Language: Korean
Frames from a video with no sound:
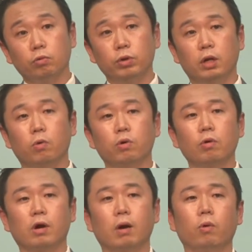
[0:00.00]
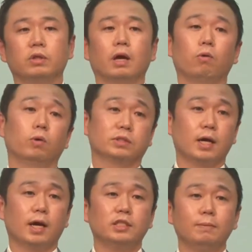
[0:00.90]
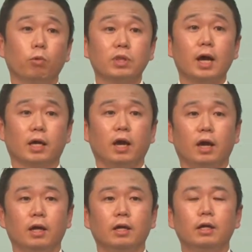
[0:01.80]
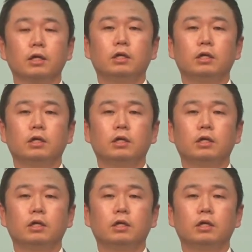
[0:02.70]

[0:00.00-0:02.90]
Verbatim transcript: 우리를 공격하고 있다고 생각하지 못하게